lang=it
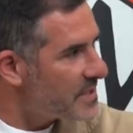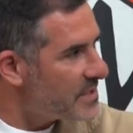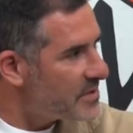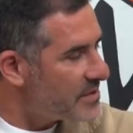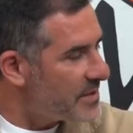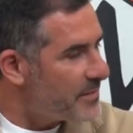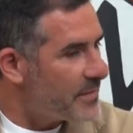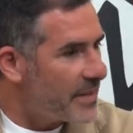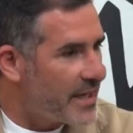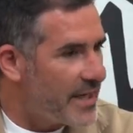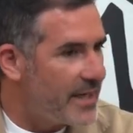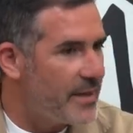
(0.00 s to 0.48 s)

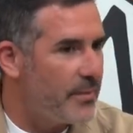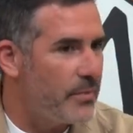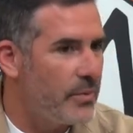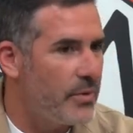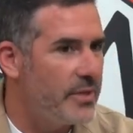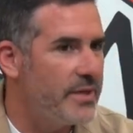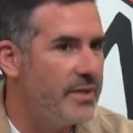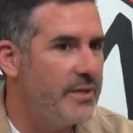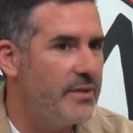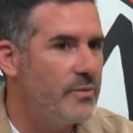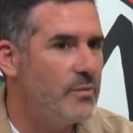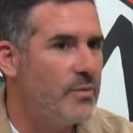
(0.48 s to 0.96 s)
Cioè magari
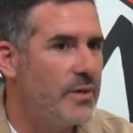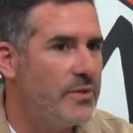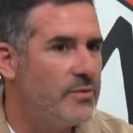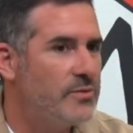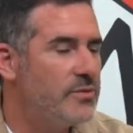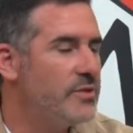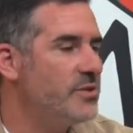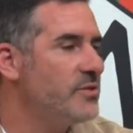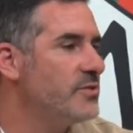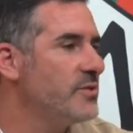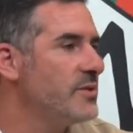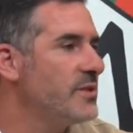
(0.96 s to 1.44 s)
poi
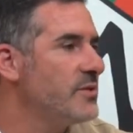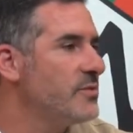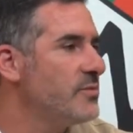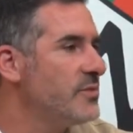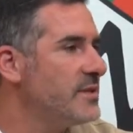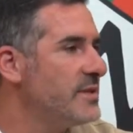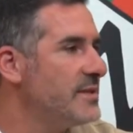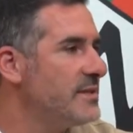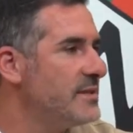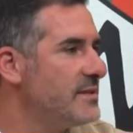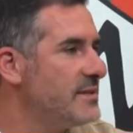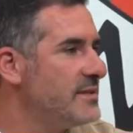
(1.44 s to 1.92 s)
quando i
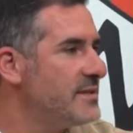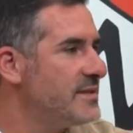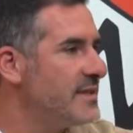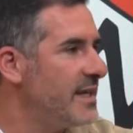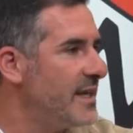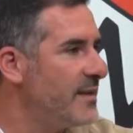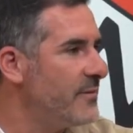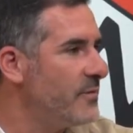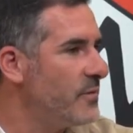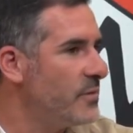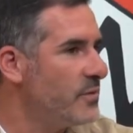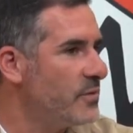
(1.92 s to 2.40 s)
giocatori ti
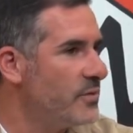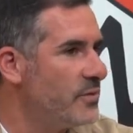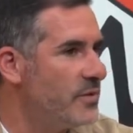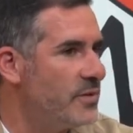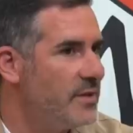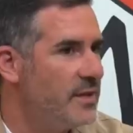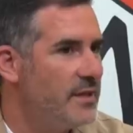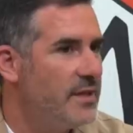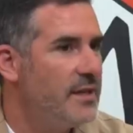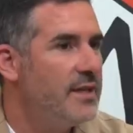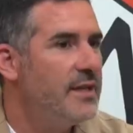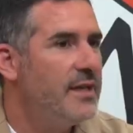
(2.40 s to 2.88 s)

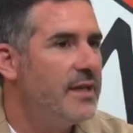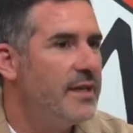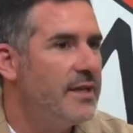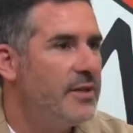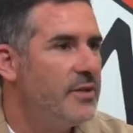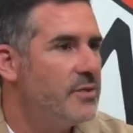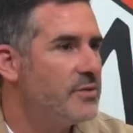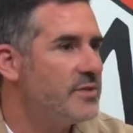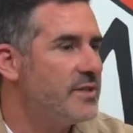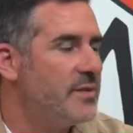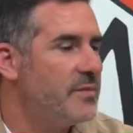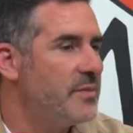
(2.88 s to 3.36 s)
servono,
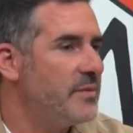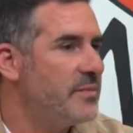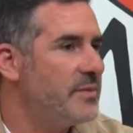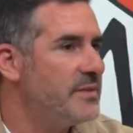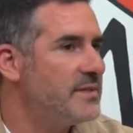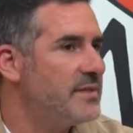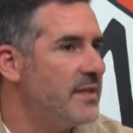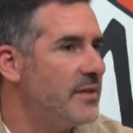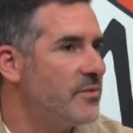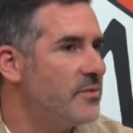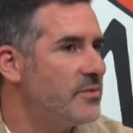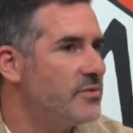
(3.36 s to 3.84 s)
io ho sempre
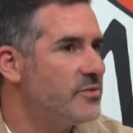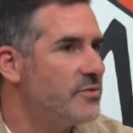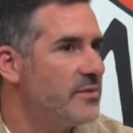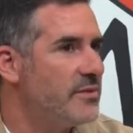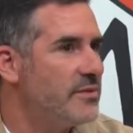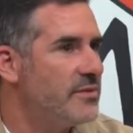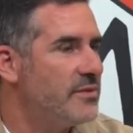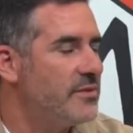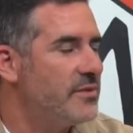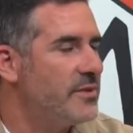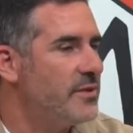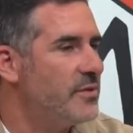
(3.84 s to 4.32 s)
pensato che i
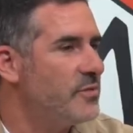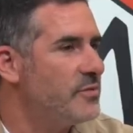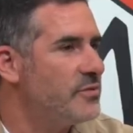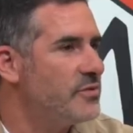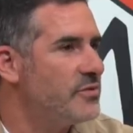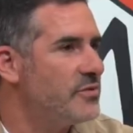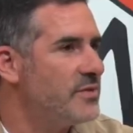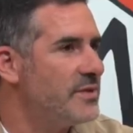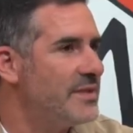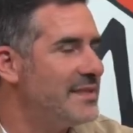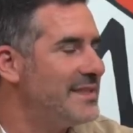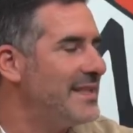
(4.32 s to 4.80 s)
giocatori non
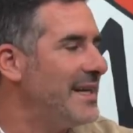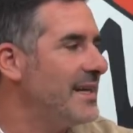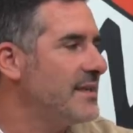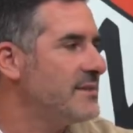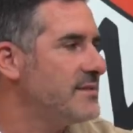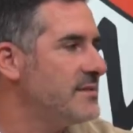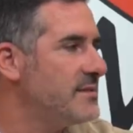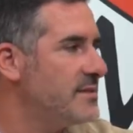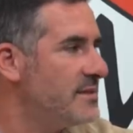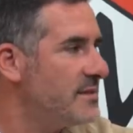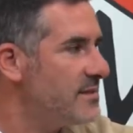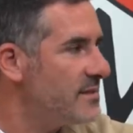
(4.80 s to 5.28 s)
sono dei
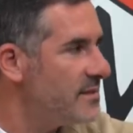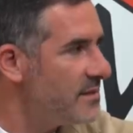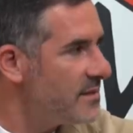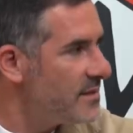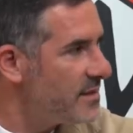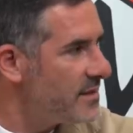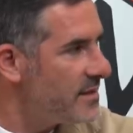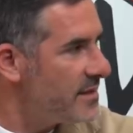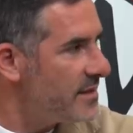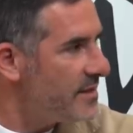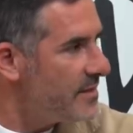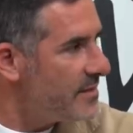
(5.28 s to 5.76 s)
taxi,
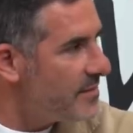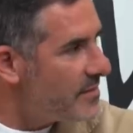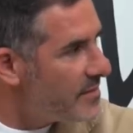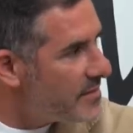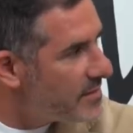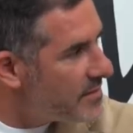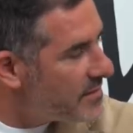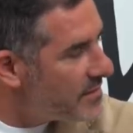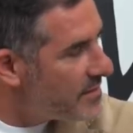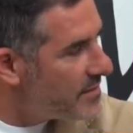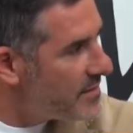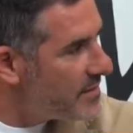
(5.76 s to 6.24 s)
che
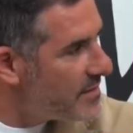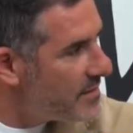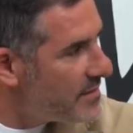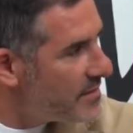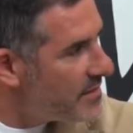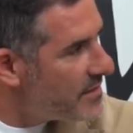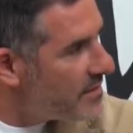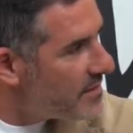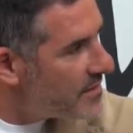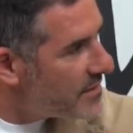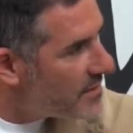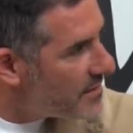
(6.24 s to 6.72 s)

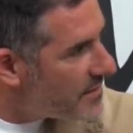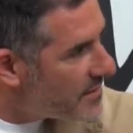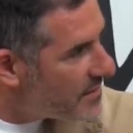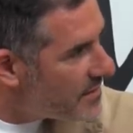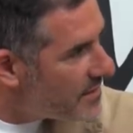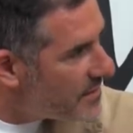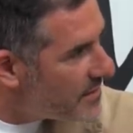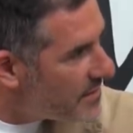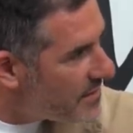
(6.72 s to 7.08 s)
come errato con